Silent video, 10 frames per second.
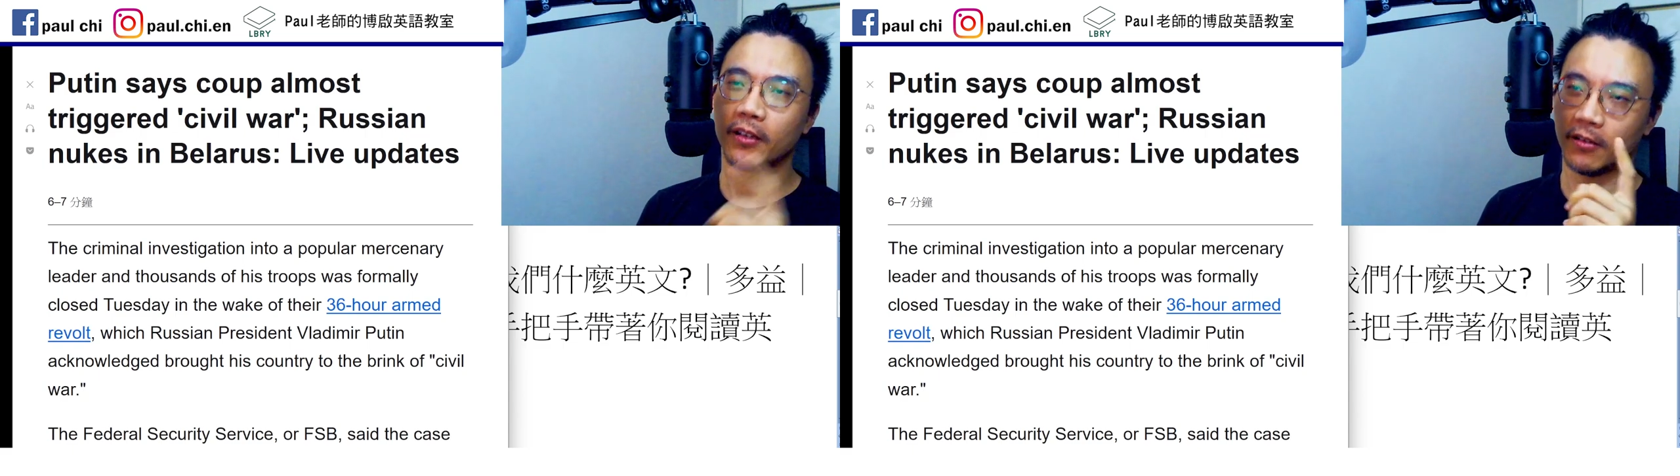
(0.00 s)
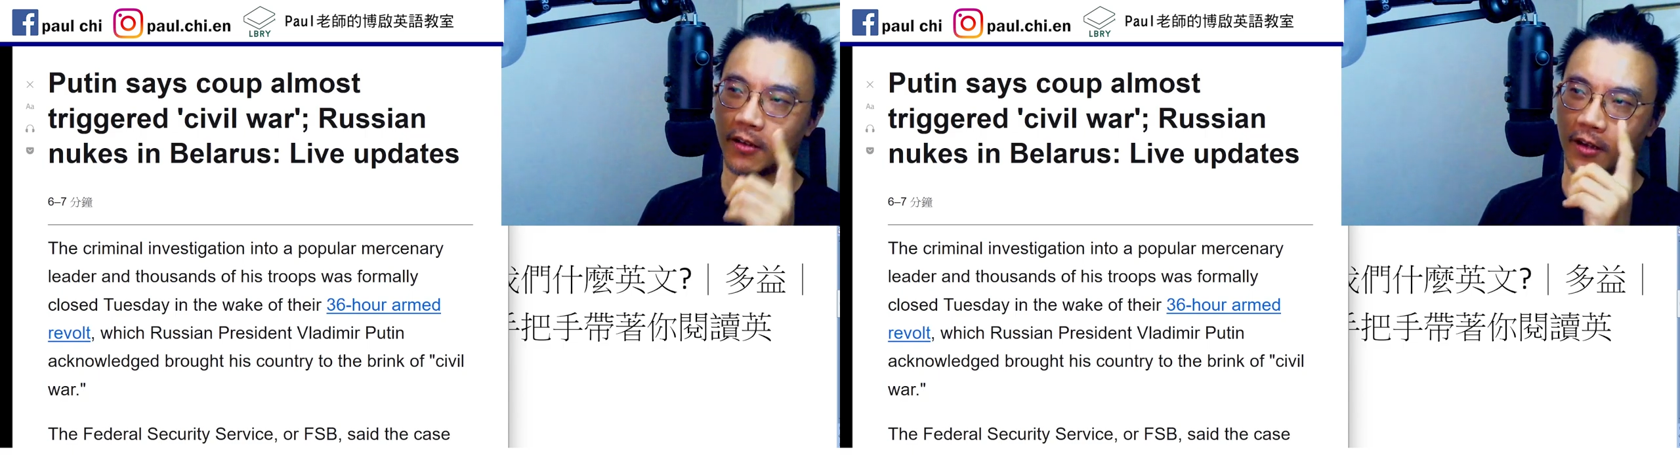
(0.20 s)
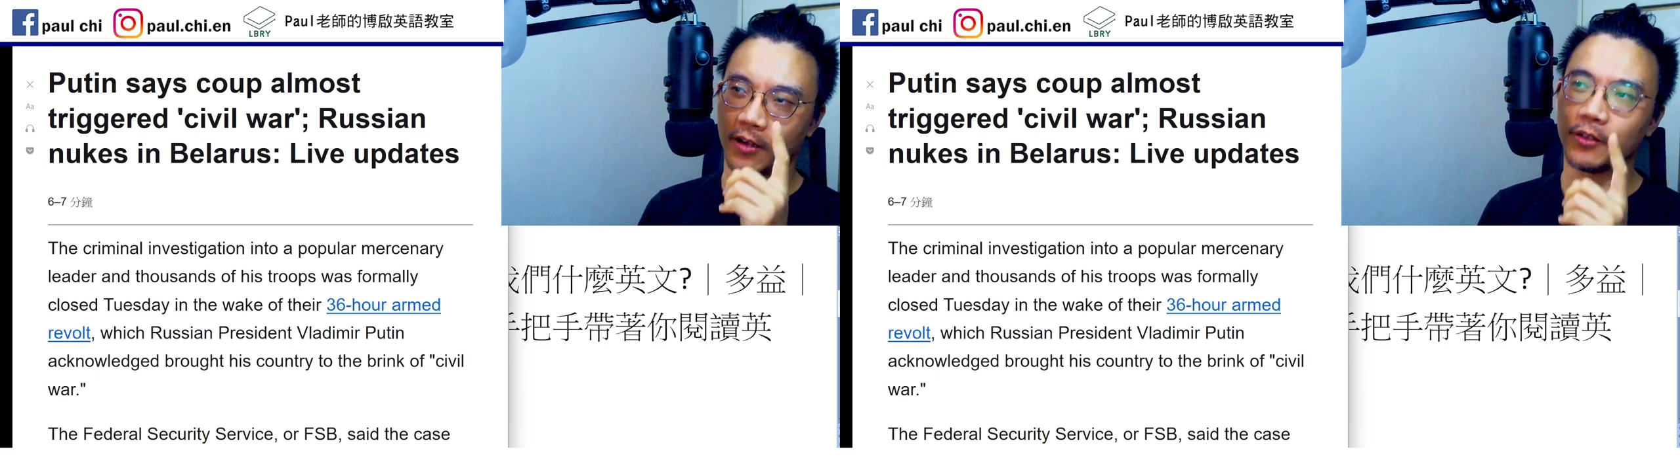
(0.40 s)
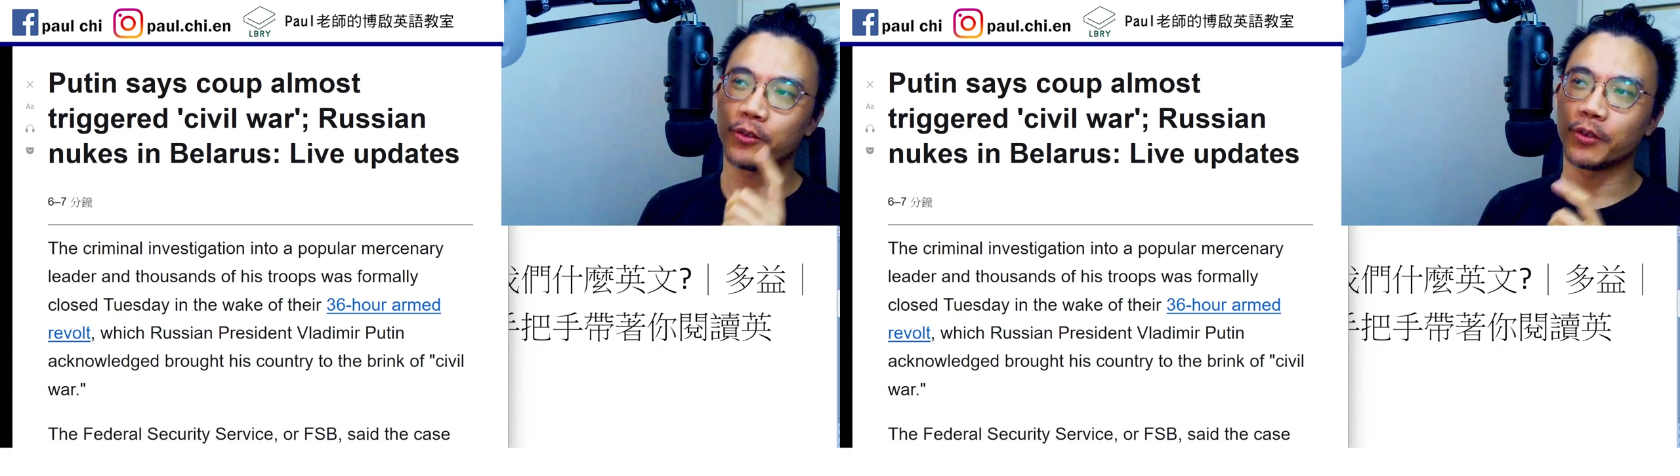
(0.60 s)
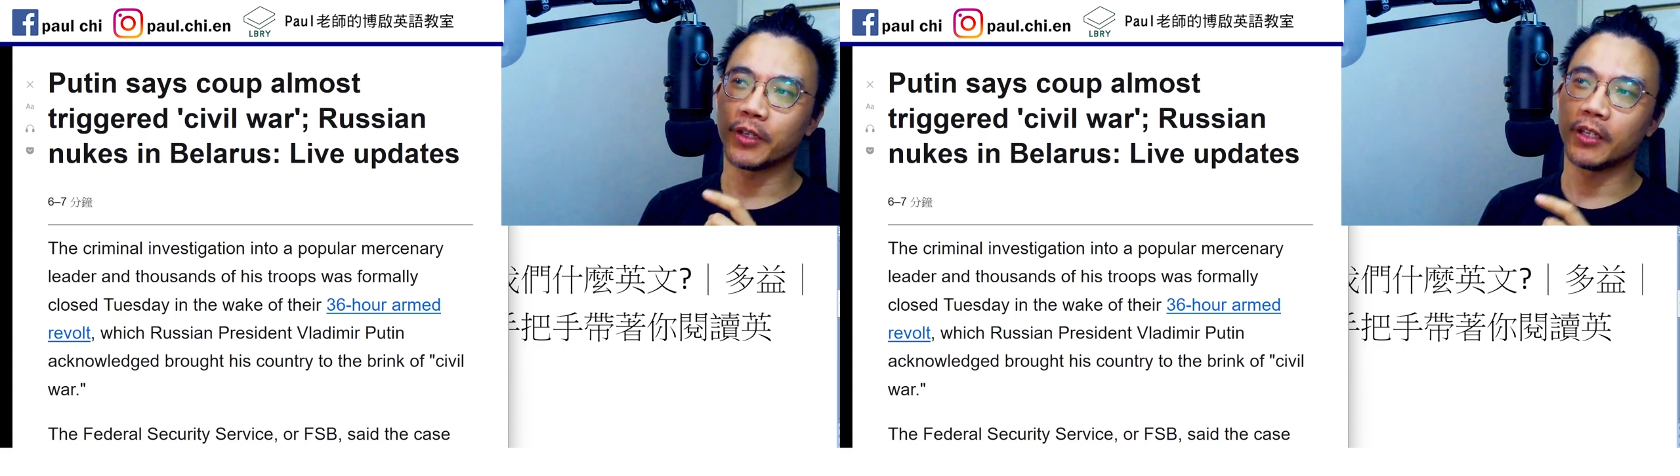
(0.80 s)

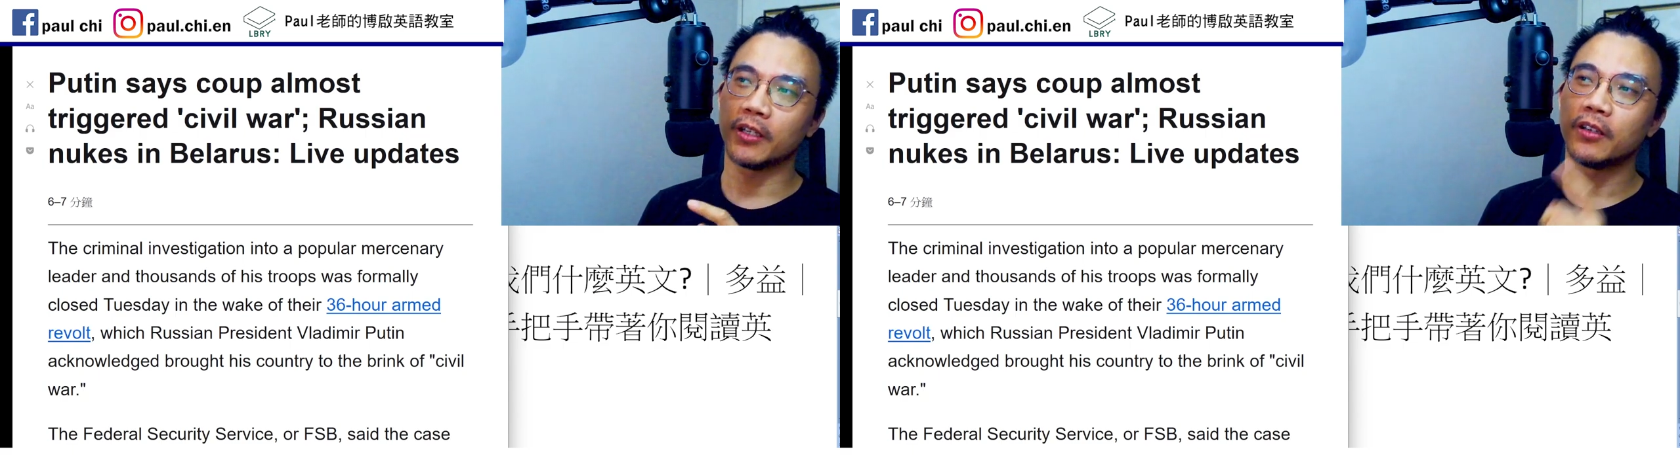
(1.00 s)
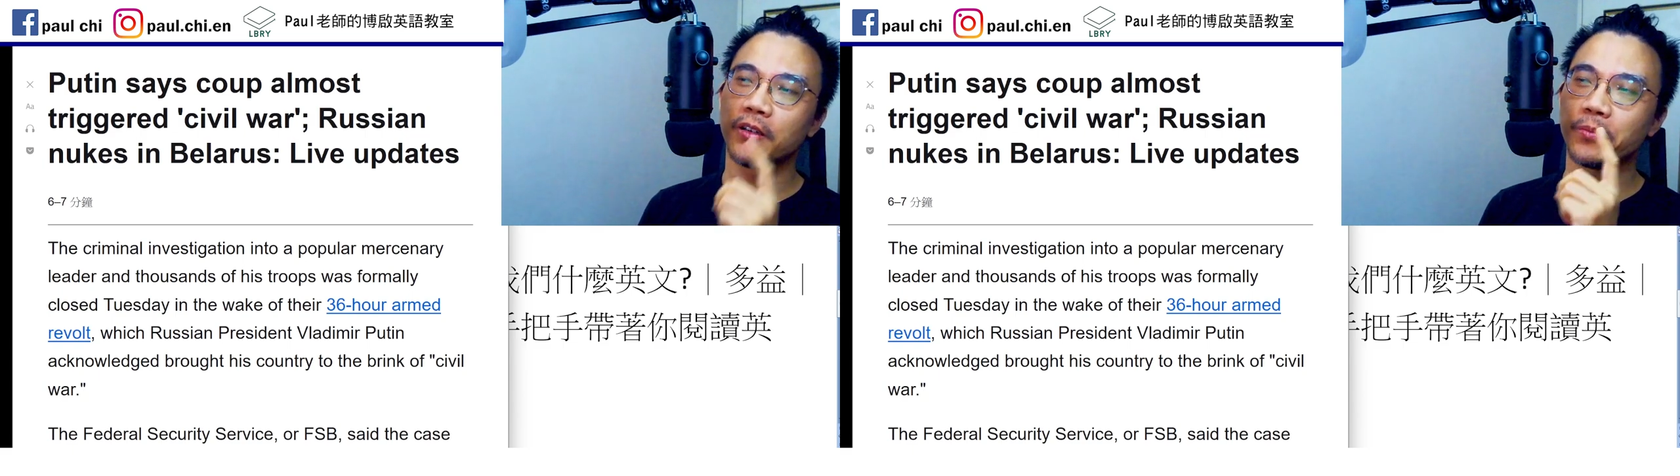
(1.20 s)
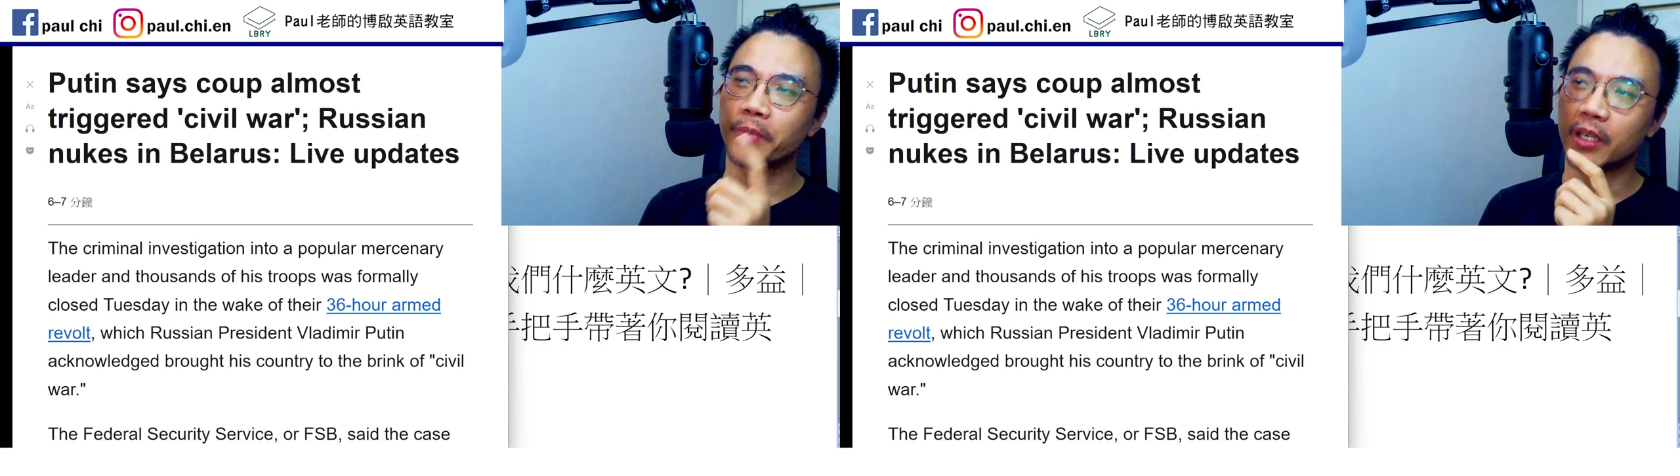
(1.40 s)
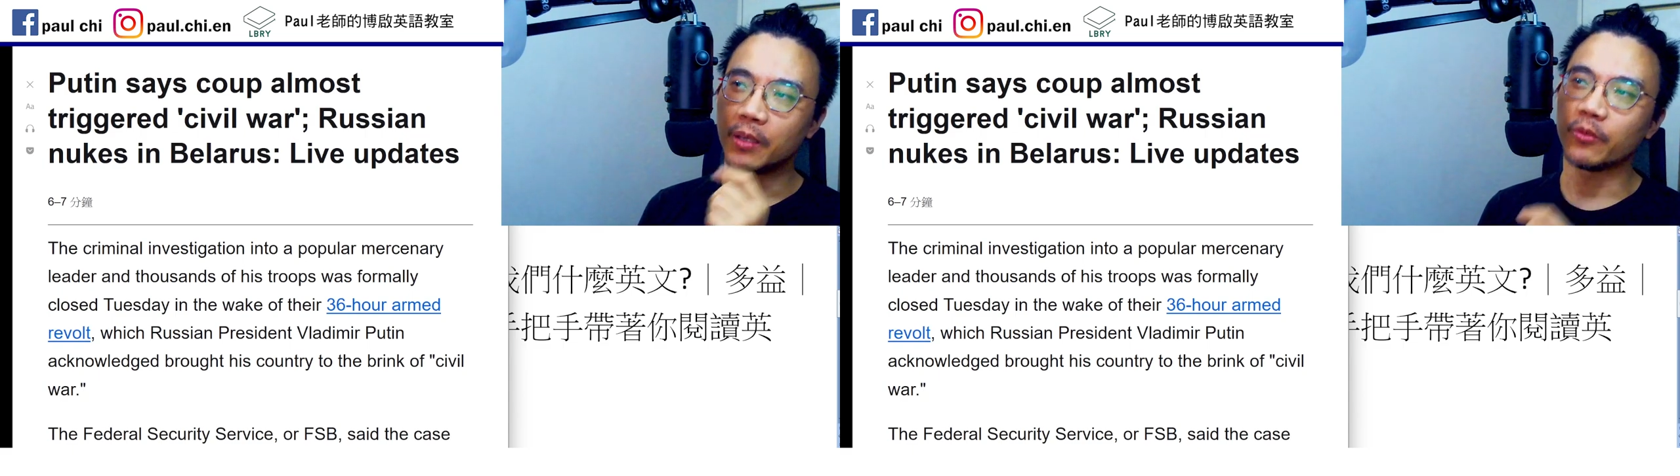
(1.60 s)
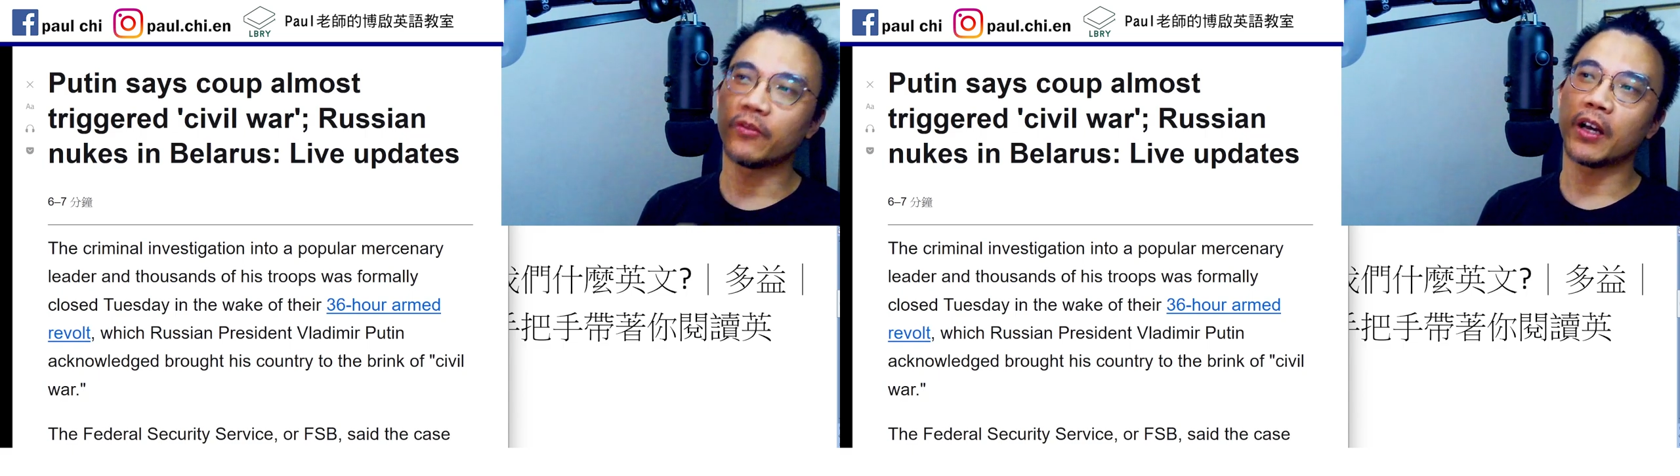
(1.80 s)
啊，tricky 了，p
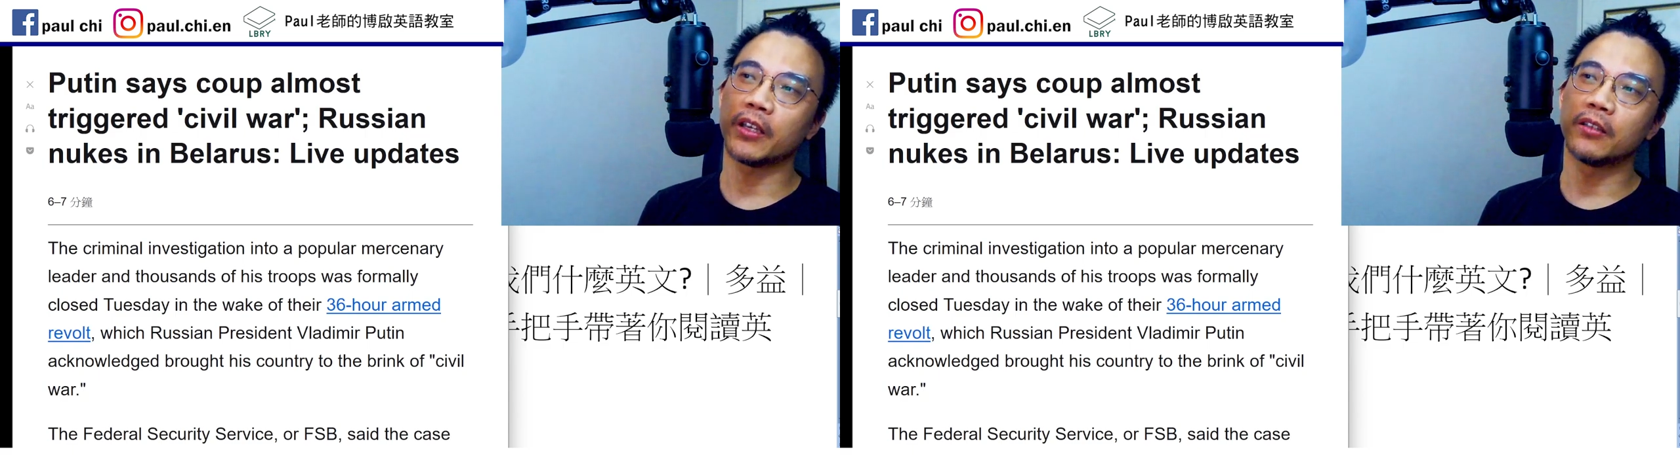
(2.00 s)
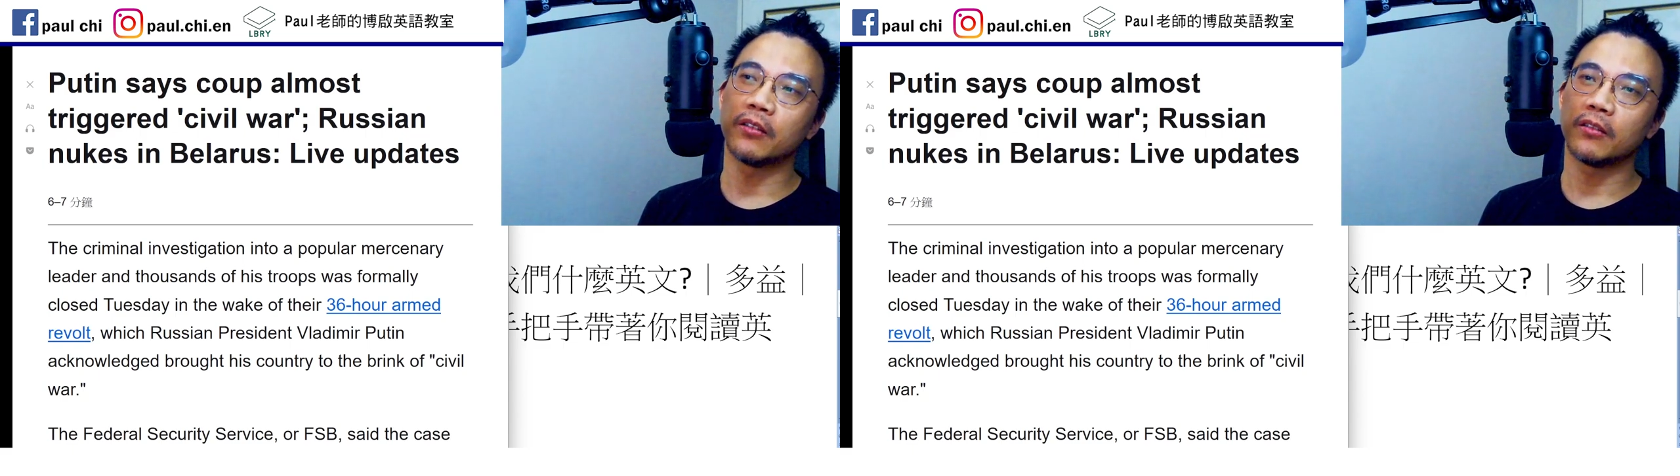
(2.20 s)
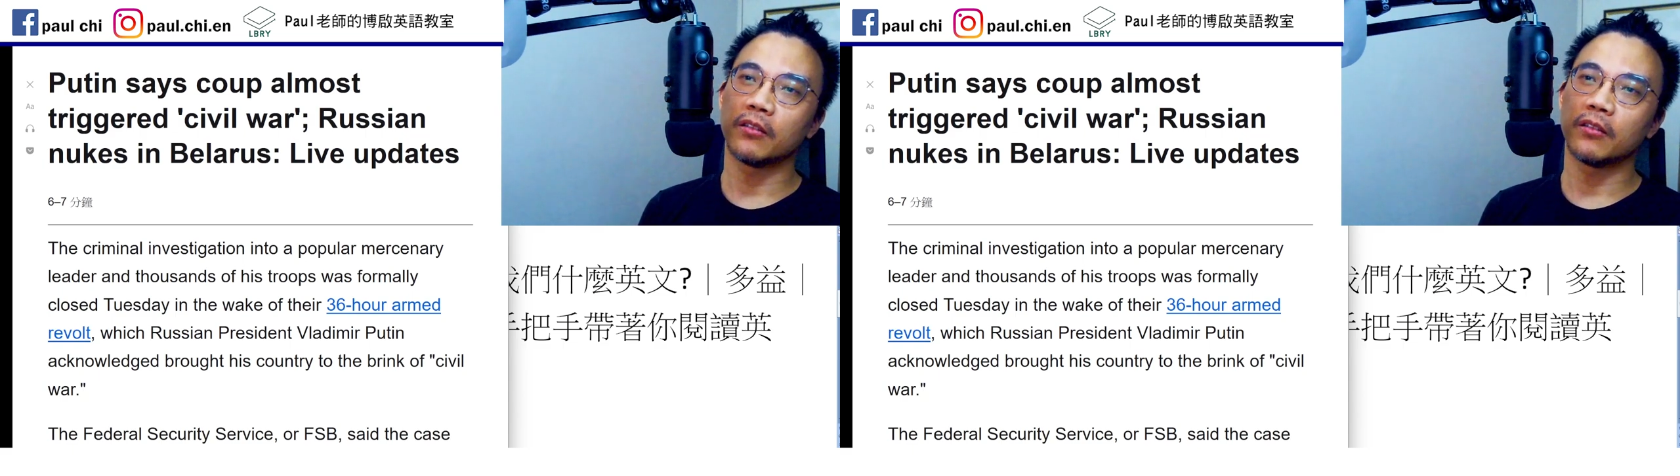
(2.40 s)
不发音，